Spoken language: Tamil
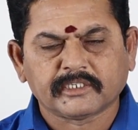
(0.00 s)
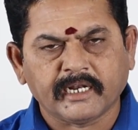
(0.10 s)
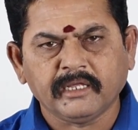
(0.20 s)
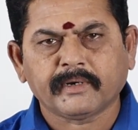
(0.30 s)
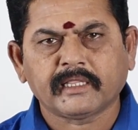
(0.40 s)

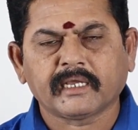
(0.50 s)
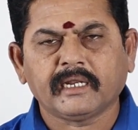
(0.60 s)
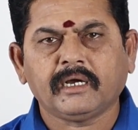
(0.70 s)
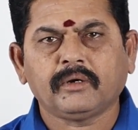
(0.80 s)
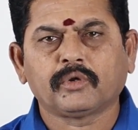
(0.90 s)
சனி
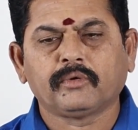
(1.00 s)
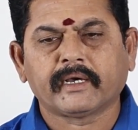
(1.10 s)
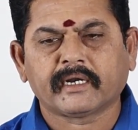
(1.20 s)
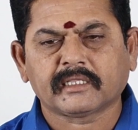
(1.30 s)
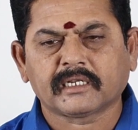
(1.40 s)
பார்த்திங்கன்னா ஒரு
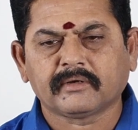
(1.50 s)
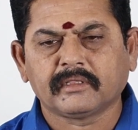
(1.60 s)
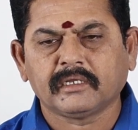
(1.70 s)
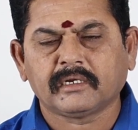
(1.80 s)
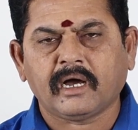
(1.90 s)
வருடத்திற்கு
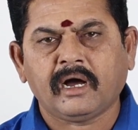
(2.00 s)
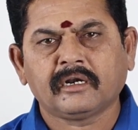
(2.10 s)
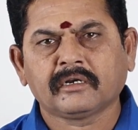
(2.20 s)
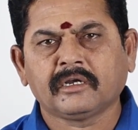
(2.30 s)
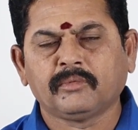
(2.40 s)
வந்து
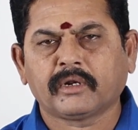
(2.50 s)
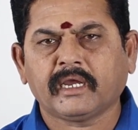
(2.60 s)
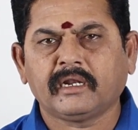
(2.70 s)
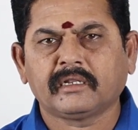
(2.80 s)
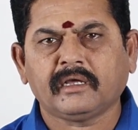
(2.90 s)
நான்கு
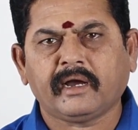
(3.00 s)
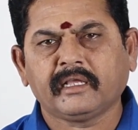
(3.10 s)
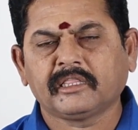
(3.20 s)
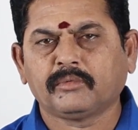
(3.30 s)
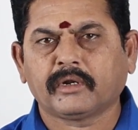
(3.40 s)
முறையிலிருந்து
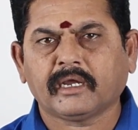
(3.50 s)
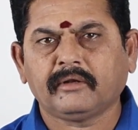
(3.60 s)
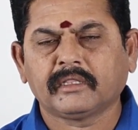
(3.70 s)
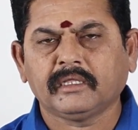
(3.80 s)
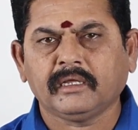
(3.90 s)
ஐந்து
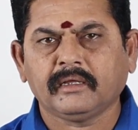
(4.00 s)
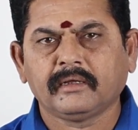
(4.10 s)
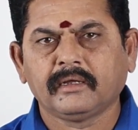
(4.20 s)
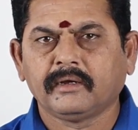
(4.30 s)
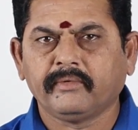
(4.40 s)
முறைகள் வந்து
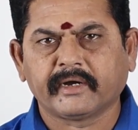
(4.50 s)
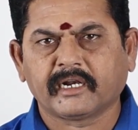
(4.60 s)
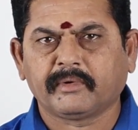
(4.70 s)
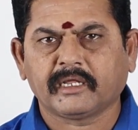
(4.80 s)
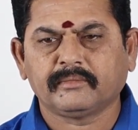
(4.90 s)

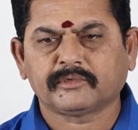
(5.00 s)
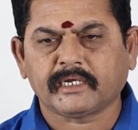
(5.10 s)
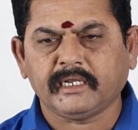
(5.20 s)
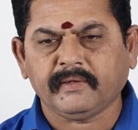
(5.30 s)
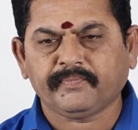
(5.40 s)
வக்கரம் அடைக்கும்
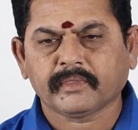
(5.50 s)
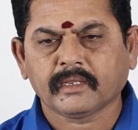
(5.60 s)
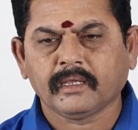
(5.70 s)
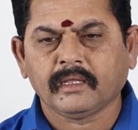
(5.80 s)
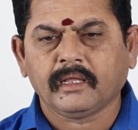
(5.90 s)
சனி
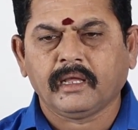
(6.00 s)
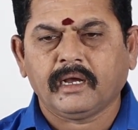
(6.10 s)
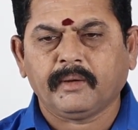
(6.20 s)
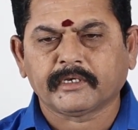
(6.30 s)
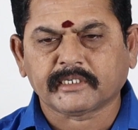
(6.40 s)

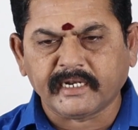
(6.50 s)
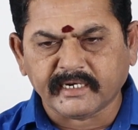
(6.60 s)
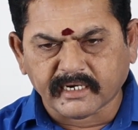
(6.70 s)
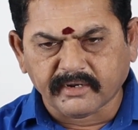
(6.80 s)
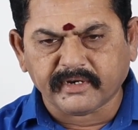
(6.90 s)
அப்போ சனி
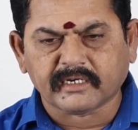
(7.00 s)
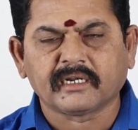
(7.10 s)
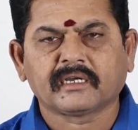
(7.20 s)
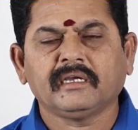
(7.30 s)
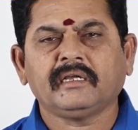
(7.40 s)
நின்ற
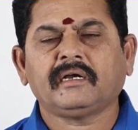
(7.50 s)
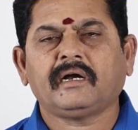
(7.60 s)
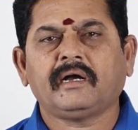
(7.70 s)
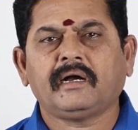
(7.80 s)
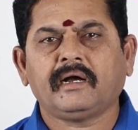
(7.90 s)
வீட்டிற்கு
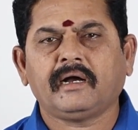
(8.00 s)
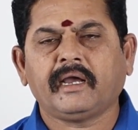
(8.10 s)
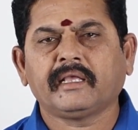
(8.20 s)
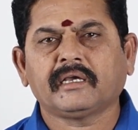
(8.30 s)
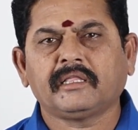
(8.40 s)

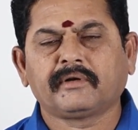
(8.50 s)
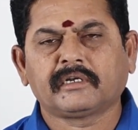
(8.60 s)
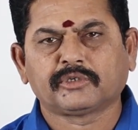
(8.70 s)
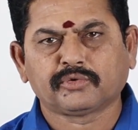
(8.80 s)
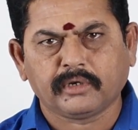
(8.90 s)
ஐந்தாவது
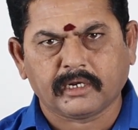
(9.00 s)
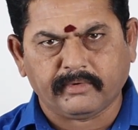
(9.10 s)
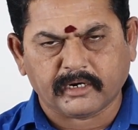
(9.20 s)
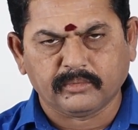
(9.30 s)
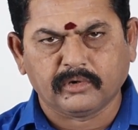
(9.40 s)
வீட்டில்
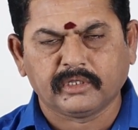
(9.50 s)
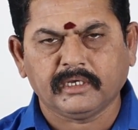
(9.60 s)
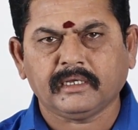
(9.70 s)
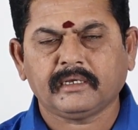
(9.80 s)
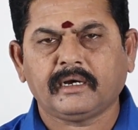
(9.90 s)
சூரியன்
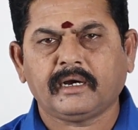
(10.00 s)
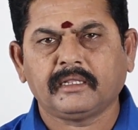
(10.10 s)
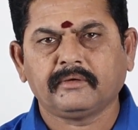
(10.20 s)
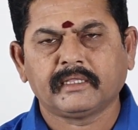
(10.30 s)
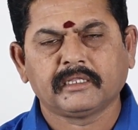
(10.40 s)
வரும்போது
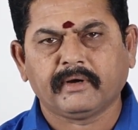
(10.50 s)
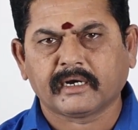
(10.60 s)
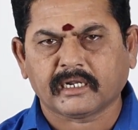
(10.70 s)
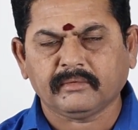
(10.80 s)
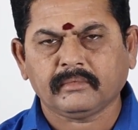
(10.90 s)
அது வந்து
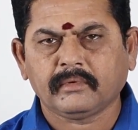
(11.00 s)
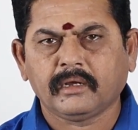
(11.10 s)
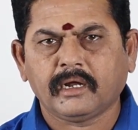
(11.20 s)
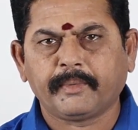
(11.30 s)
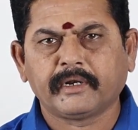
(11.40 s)
வக்கரம்
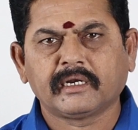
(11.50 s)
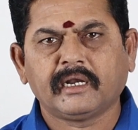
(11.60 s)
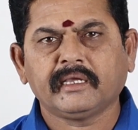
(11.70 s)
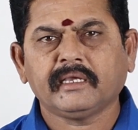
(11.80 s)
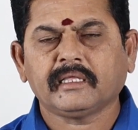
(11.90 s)
அப்படின்ற
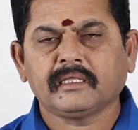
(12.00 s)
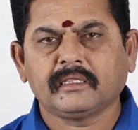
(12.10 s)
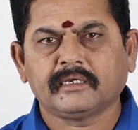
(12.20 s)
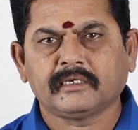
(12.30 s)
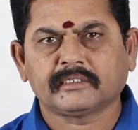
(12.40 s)
நிலையை
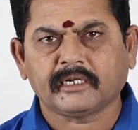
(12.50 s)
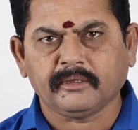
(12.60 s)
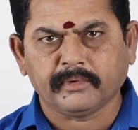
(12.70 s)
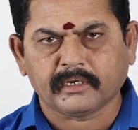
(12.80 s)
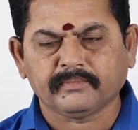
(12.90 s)
இந்த
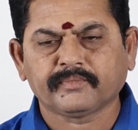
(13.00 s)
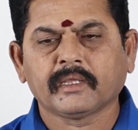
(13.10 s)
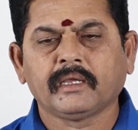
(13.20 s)
சனி பெறும்